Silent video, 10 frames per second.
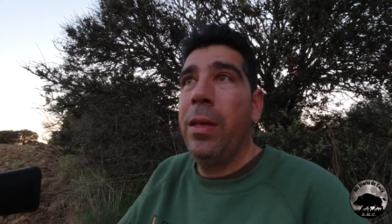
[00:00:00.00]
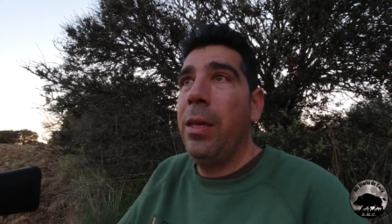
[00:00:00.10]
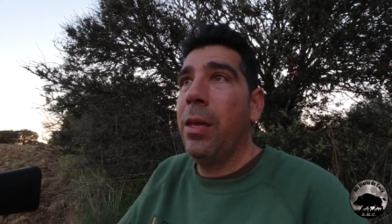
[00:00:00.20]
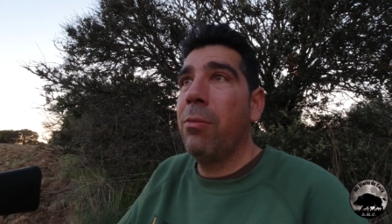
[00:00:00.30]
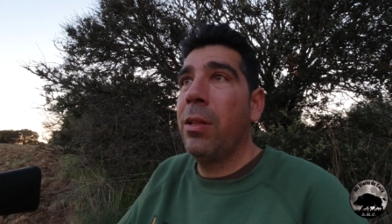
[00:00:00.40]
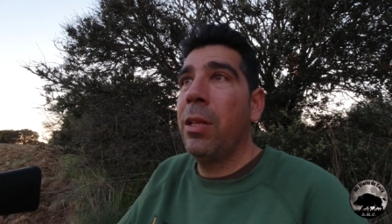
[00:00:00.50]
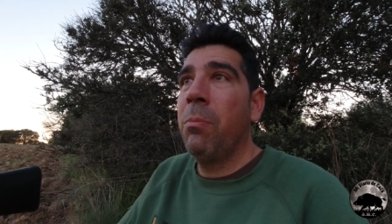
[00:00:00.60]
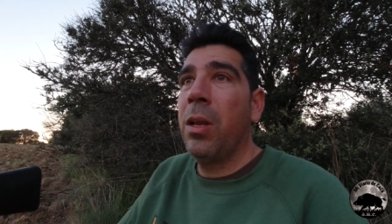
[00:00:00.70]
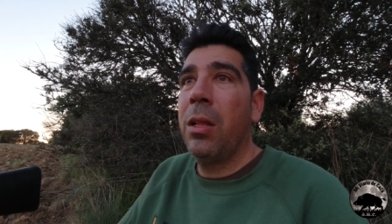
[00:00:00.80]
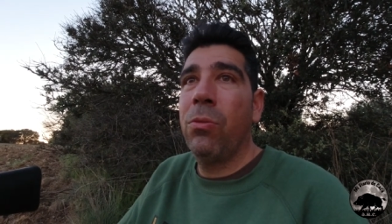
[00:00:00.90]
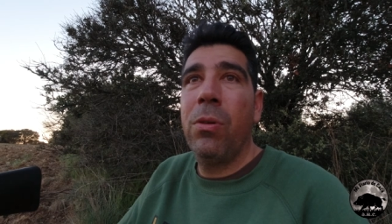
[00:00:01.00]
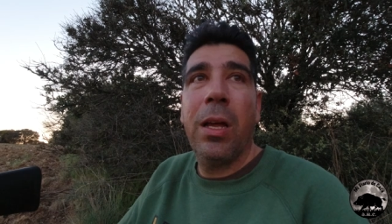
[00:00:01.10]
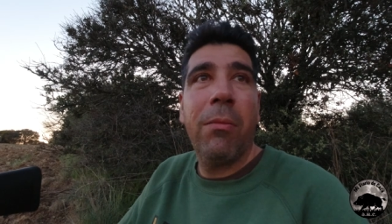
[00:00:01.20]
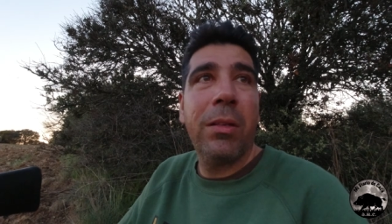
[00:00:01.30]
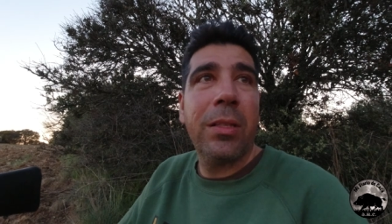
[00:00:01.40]
Y hace una
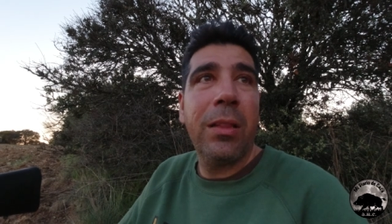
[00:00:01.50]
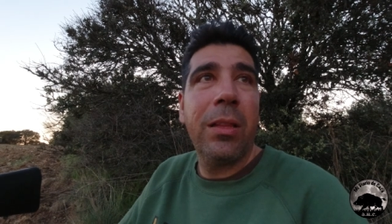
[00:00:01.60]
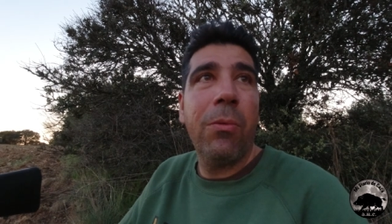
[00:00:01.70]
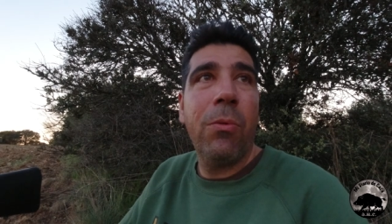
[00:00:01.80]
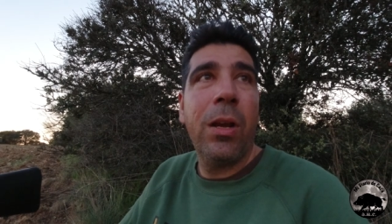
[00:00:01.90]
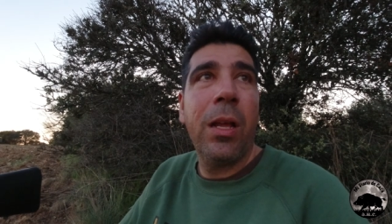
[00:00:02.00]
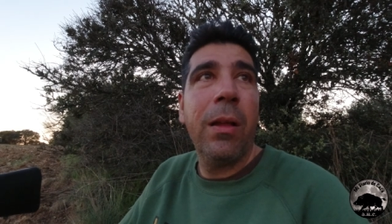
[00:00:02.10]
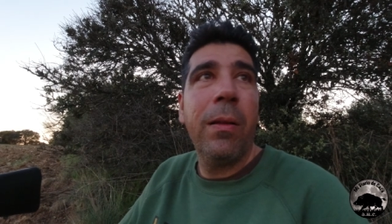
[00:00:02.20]
temperatura bastante buena.